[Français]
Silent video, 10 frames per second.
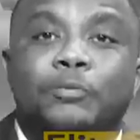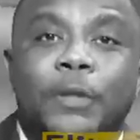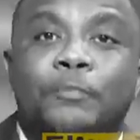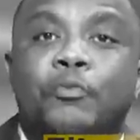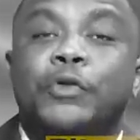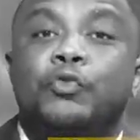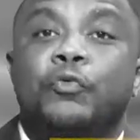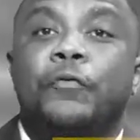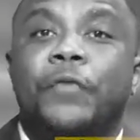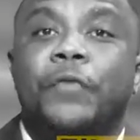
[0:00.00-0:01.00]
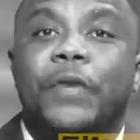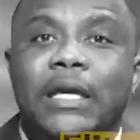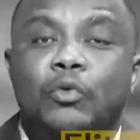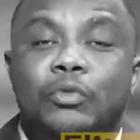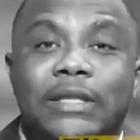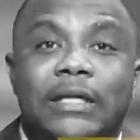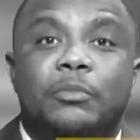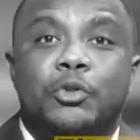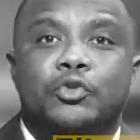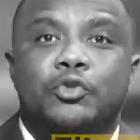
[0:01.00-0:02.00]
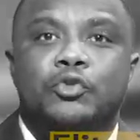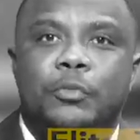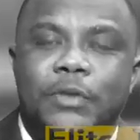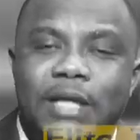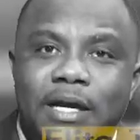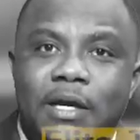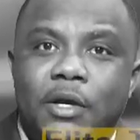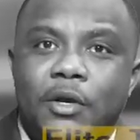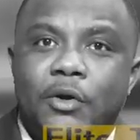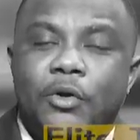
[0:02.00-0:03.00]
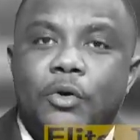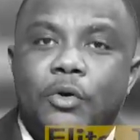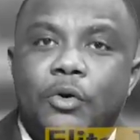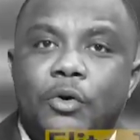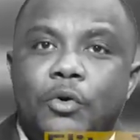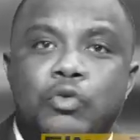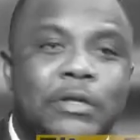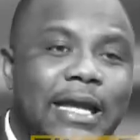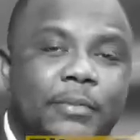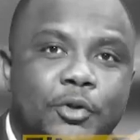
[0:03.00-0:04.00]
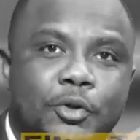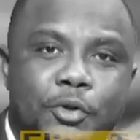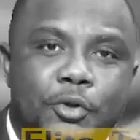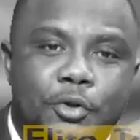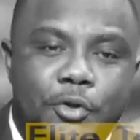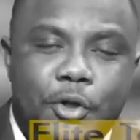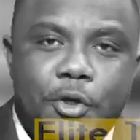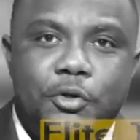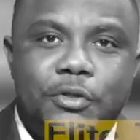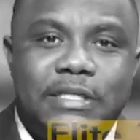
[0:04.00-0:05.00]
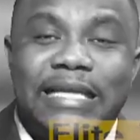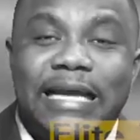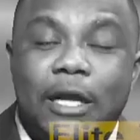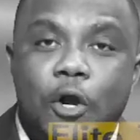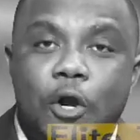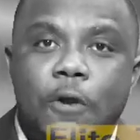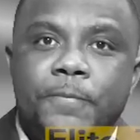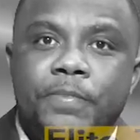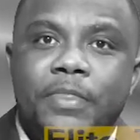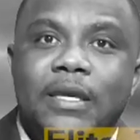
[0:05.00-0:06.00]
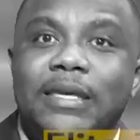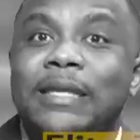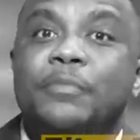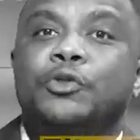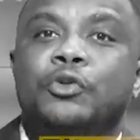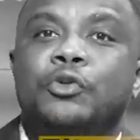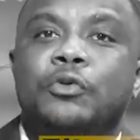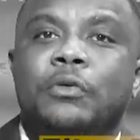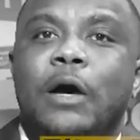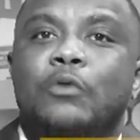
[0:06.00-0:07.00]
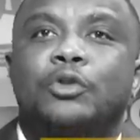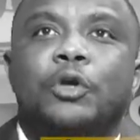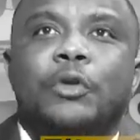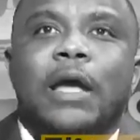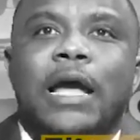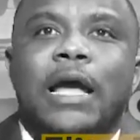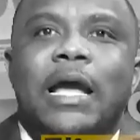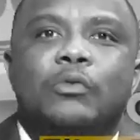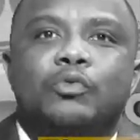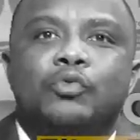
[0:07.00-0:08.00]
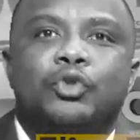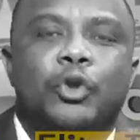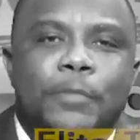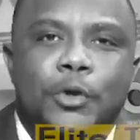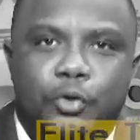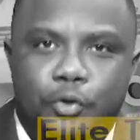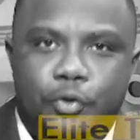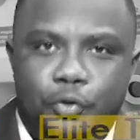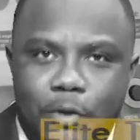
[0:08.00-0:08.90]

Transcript: député pouvait souffrir au terme de son mandat, au terme de, de ses cinq ans, une maison à hauteur de 1 ou 2 millions de